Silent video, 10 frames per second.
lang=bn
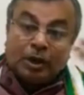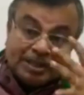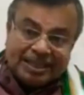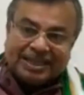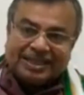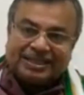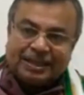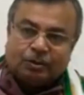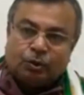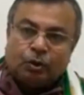কলেজের
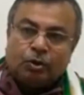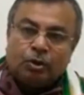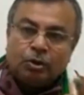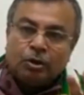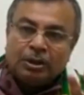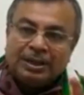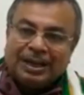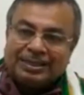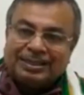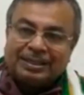ক্ষেত্রে কোনো
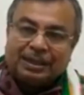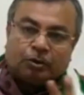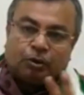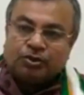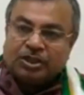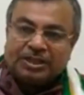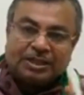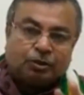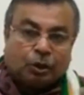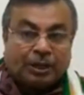গার্জিয়ানদের
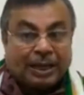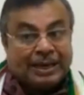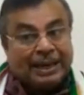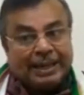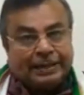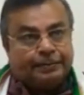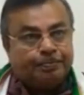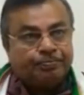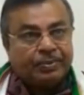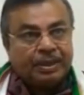কনসেন্টের দরকার নেই
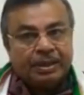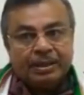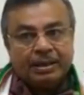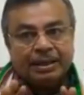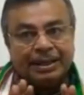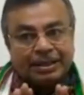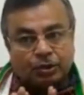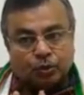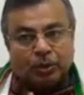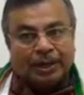
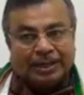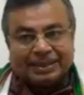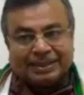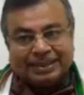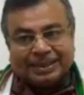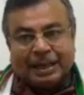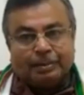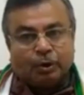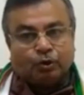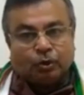স্কুলের ক্ষেত্রে টেন
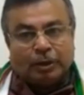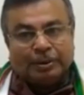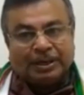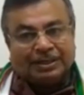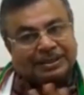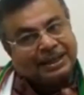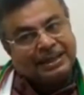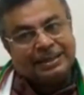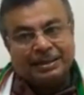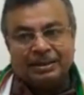এবং টুয়েলভের ক্ষেত্রে
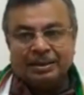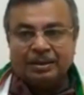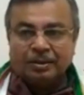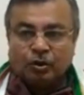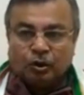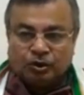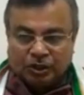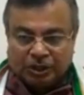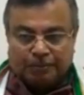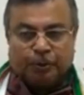
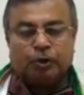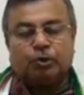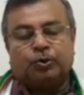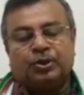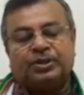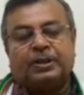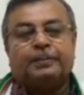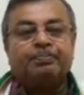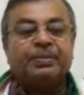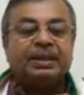কনসেন্টের প্রয়োজন রয়েছে
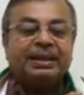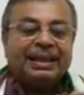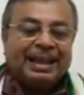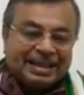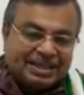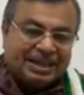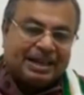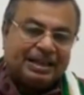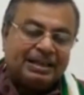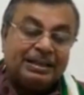
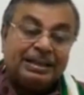এছাড়া